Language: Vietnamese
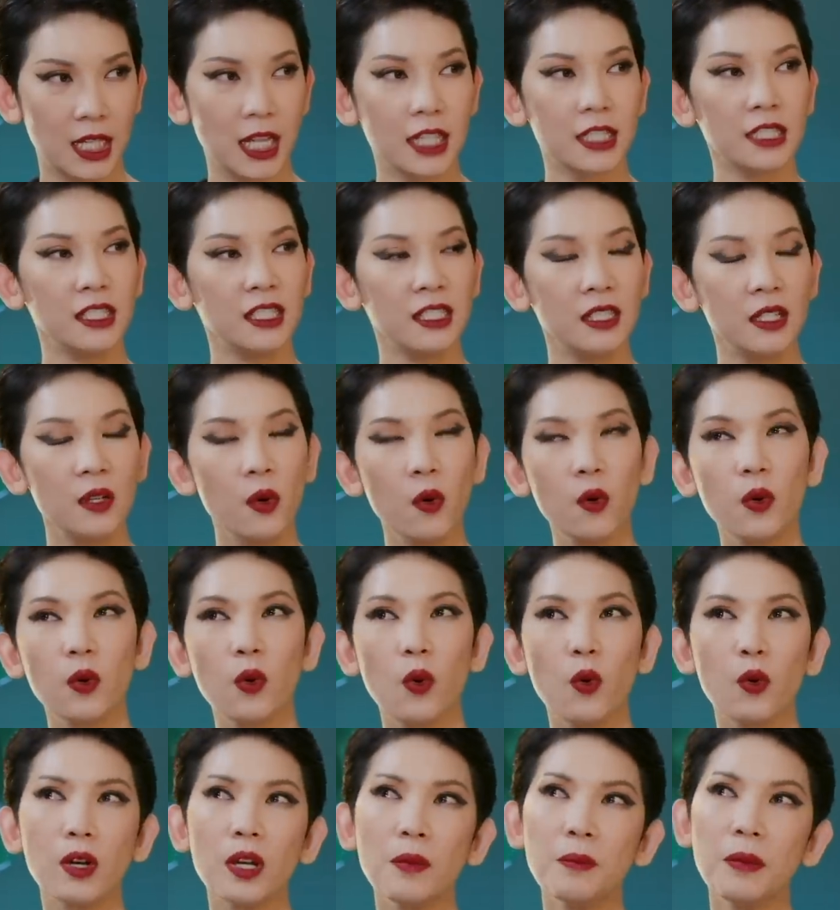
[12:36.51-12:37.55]
là người luôn
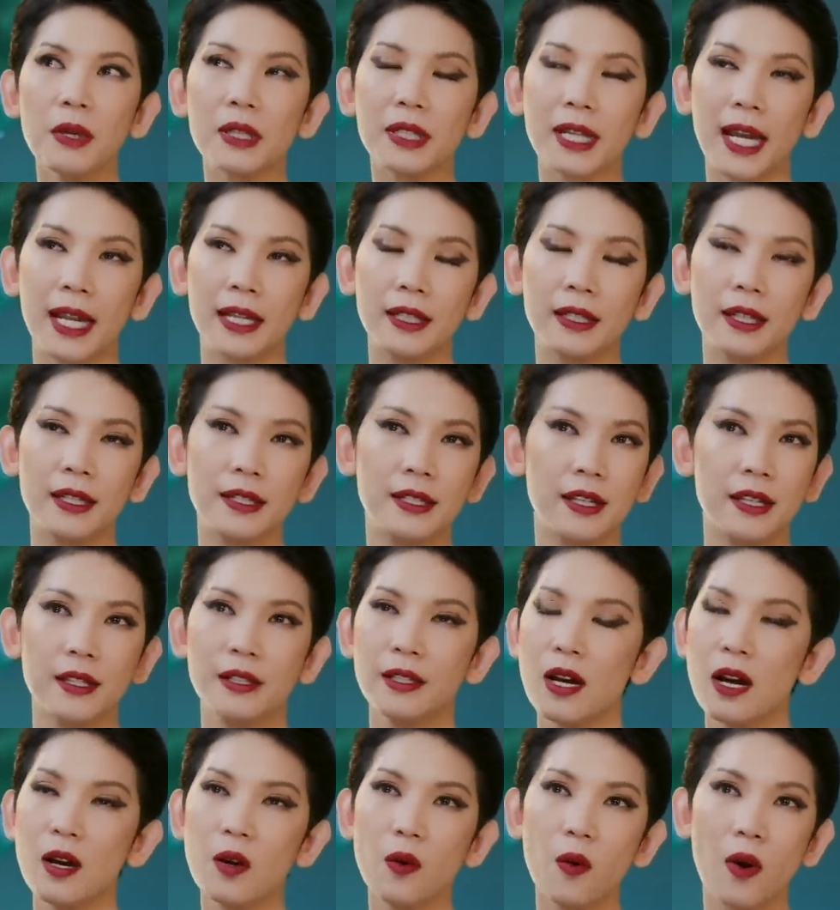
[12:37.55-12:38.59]
luôn đứng bên cạnh. Thì chị
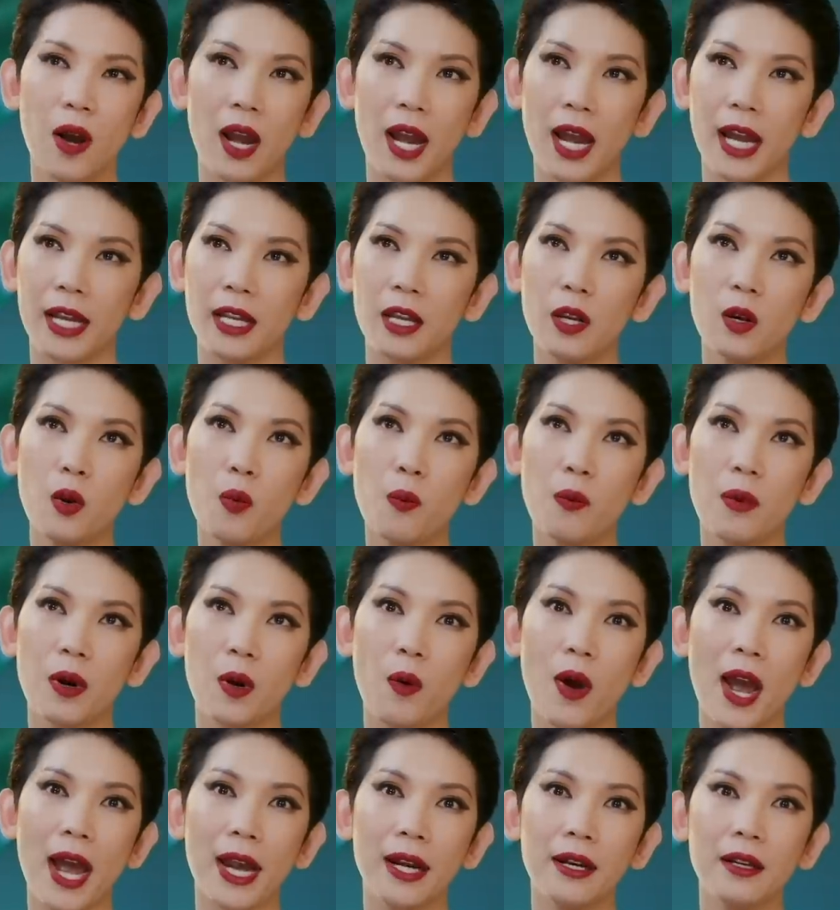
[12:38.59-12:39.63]
nhớ hoài cái lúc mà
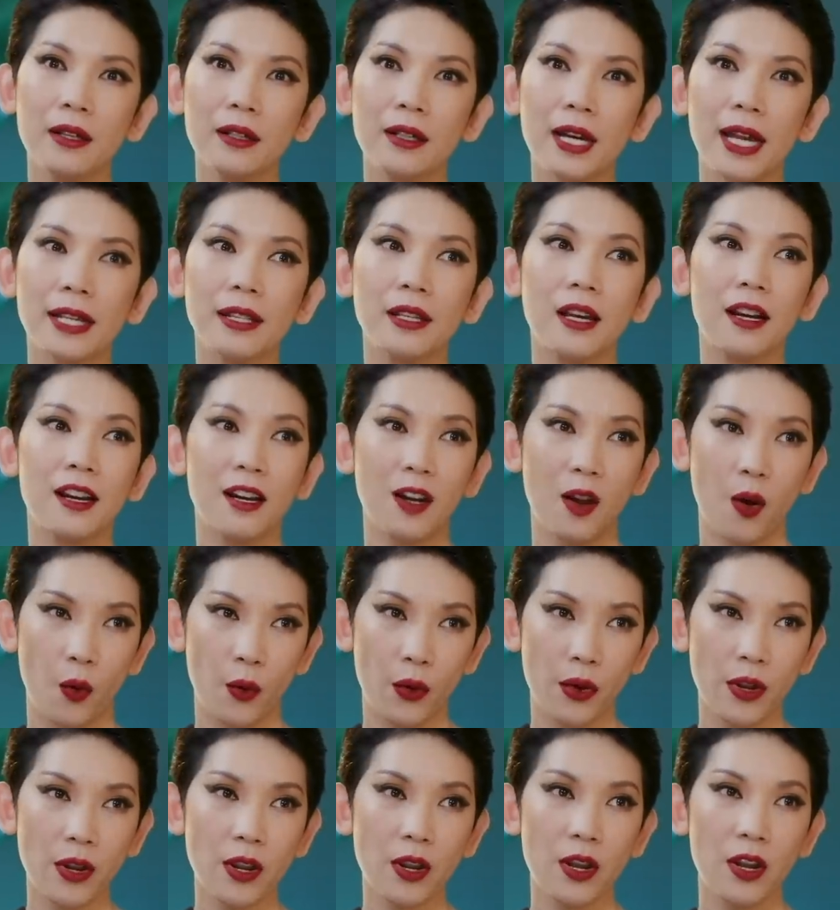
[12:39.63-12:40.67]
Khoa đứng ra nhận
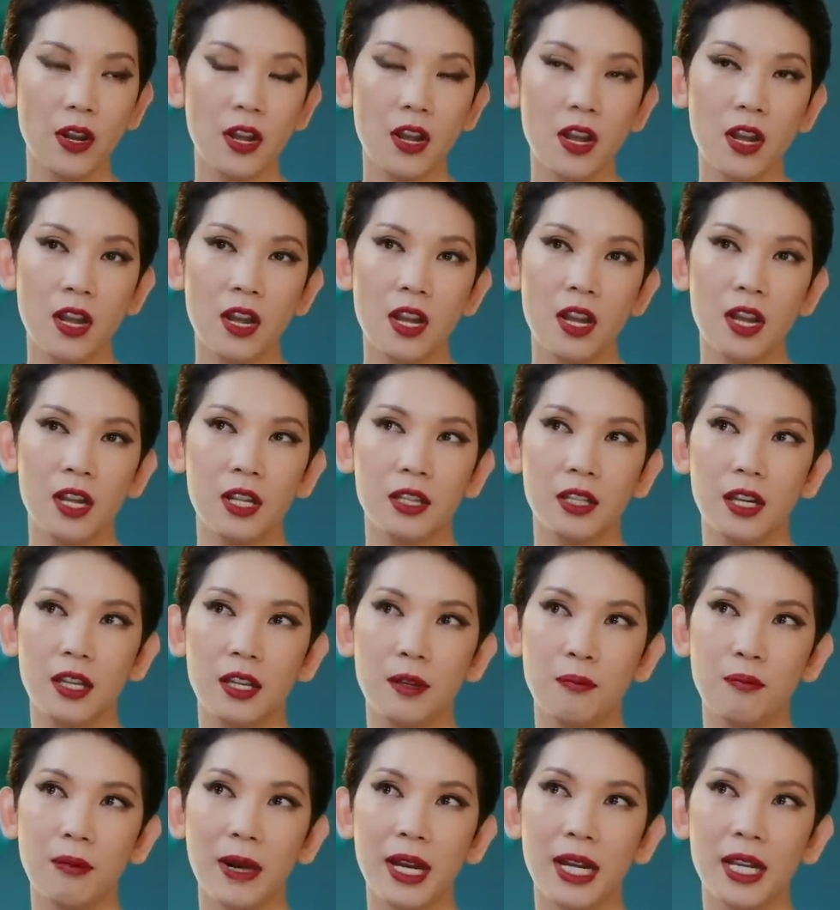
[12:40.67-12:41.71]
lỗi
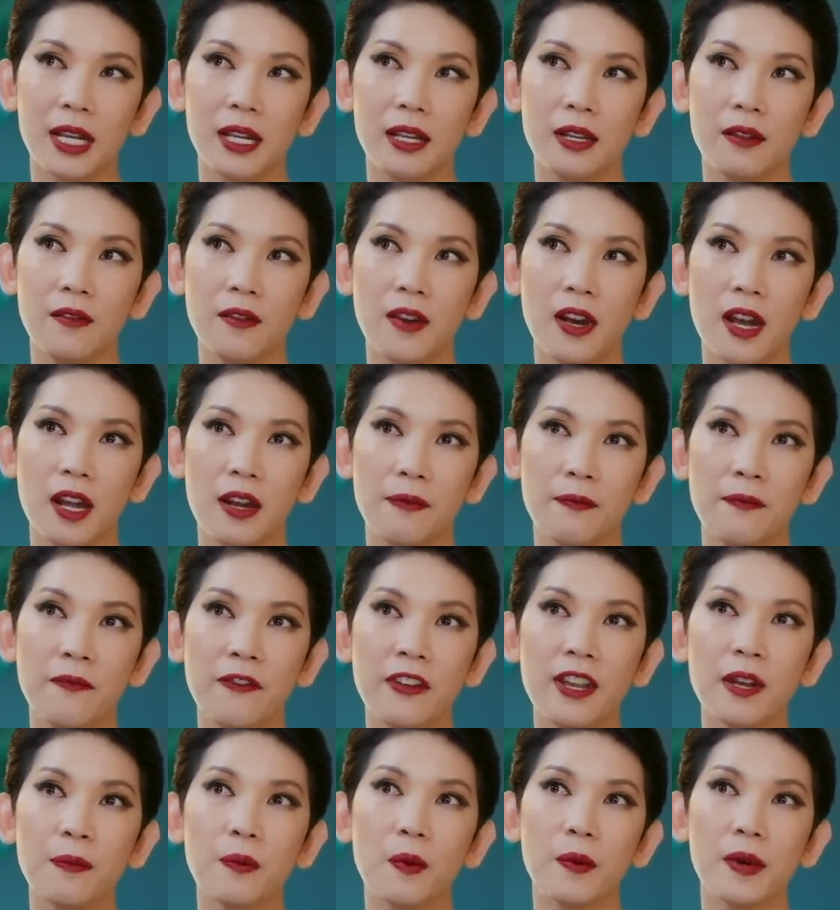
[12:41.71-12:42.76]
thì May về
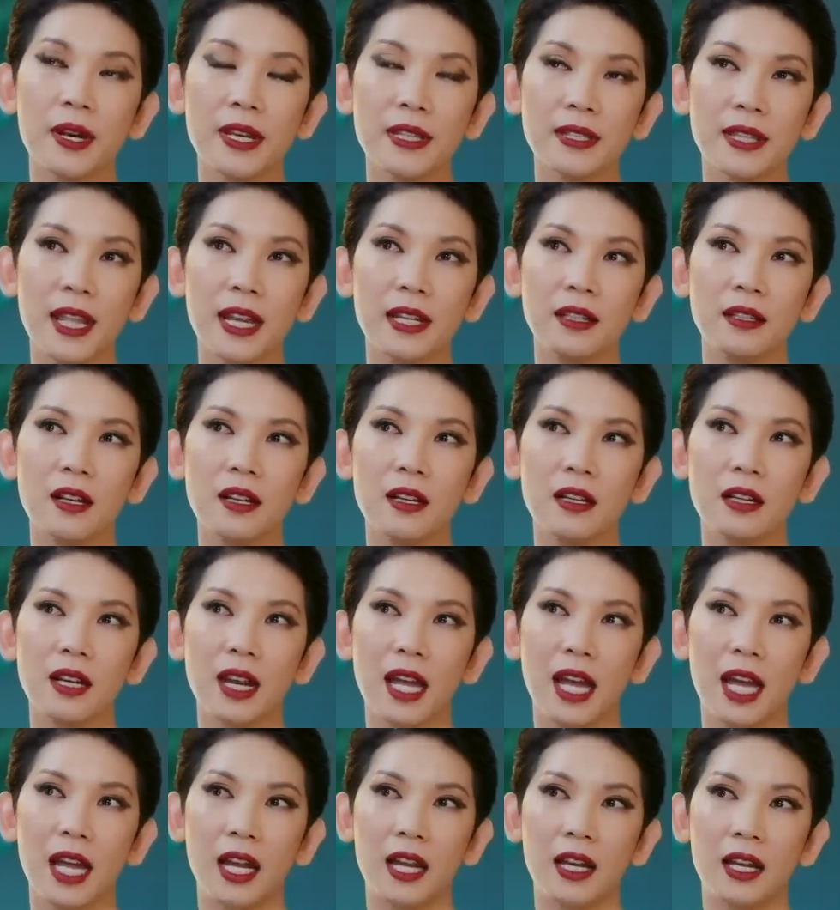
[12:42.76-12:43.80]
viết một cái status
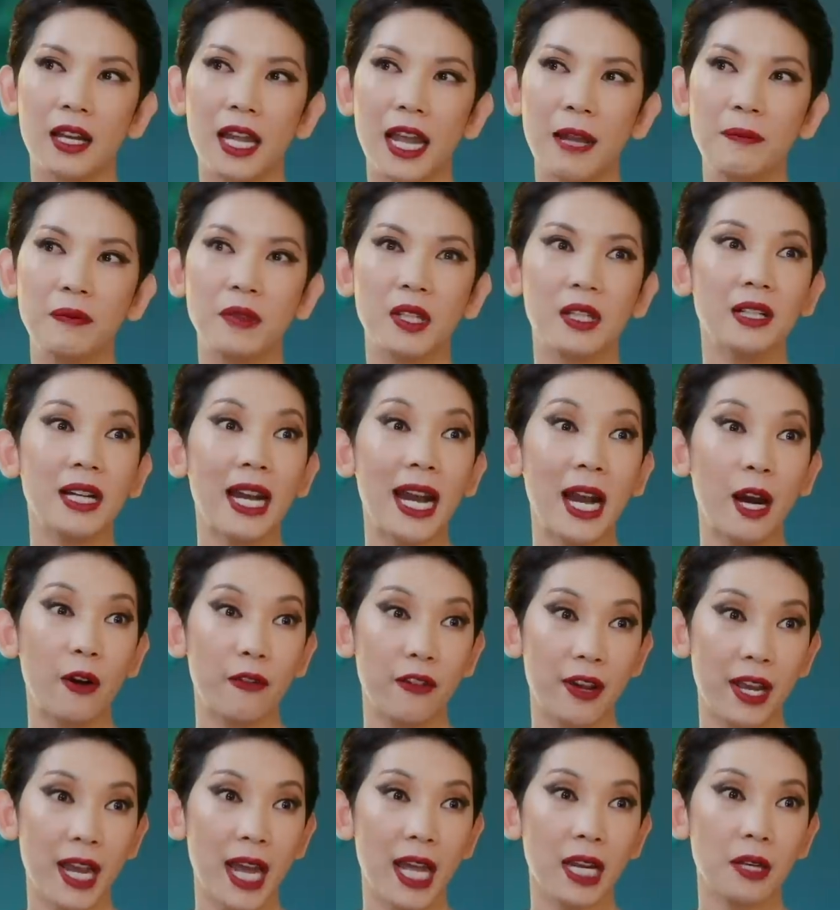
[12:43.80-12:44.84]
là em tự
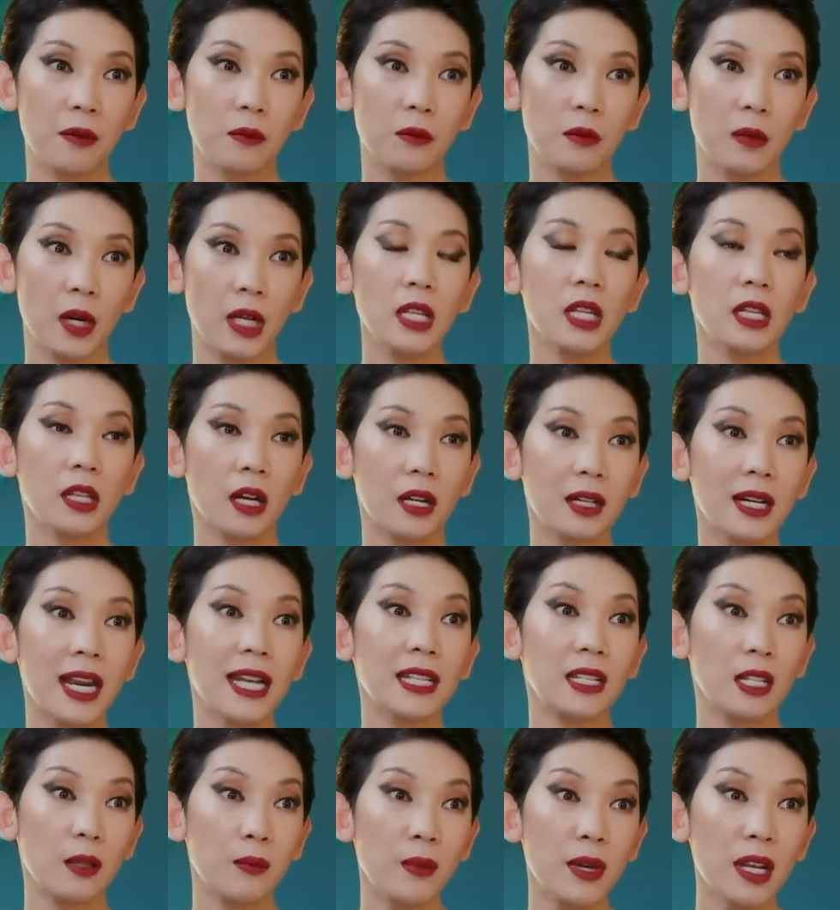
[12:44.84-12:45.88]
hào về anh. Bởi thì thực
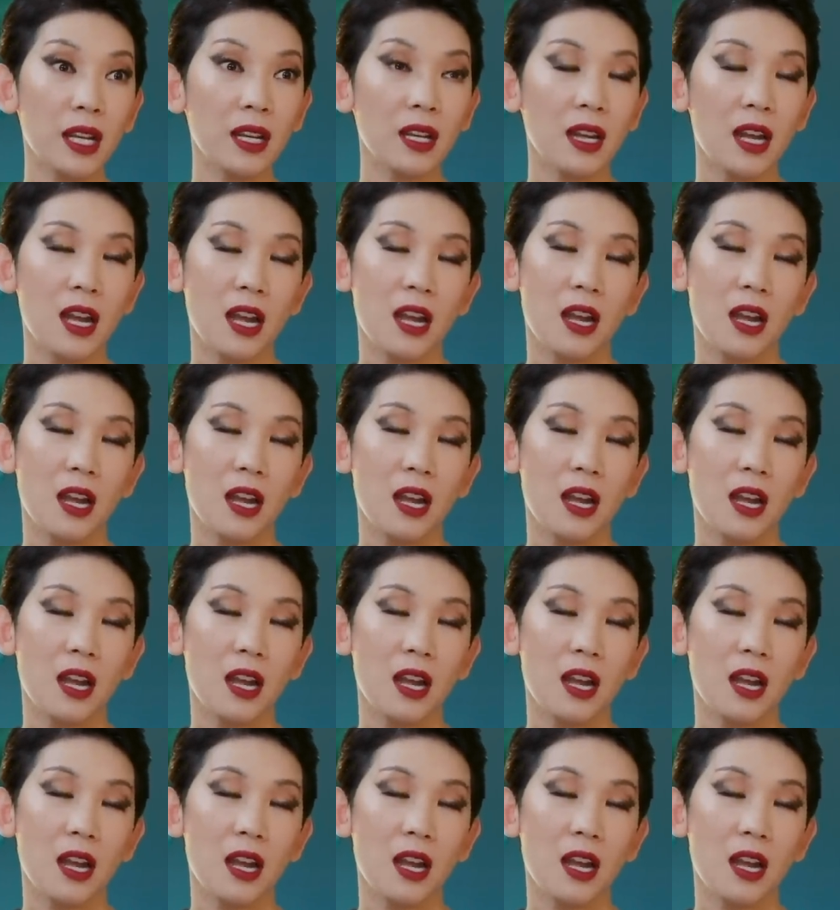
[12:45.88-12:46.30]
ra chị biết